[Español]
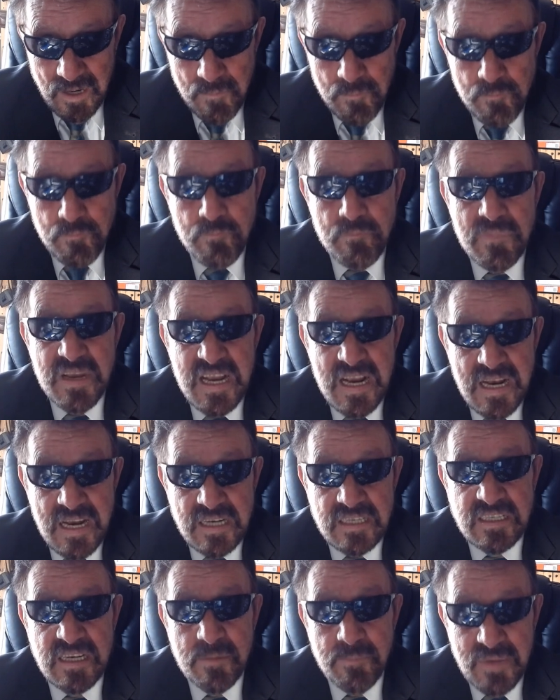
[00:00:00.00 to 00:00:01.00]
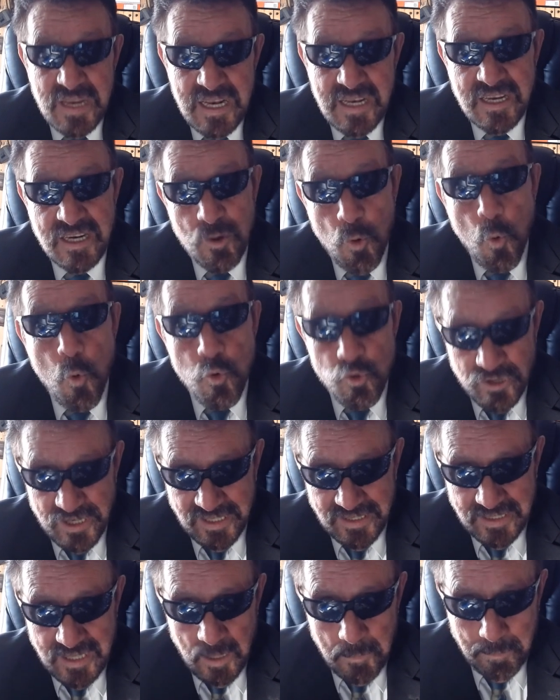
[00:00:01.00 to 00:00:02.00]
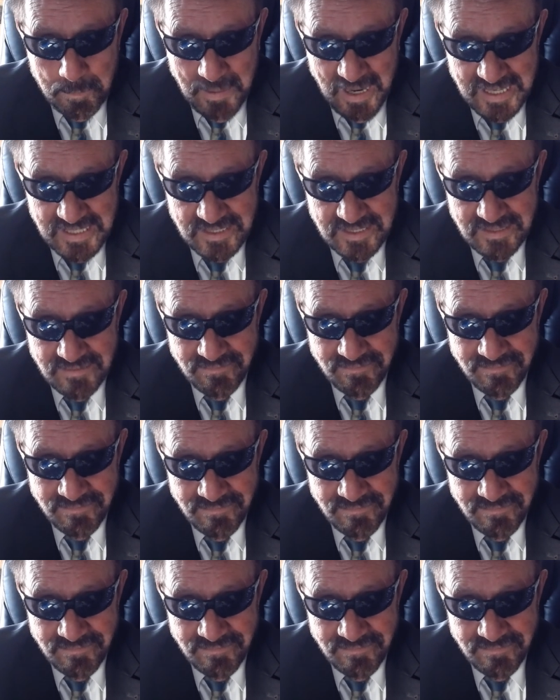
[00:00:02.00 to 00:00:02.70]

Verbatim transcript: miles y miles huyen del país,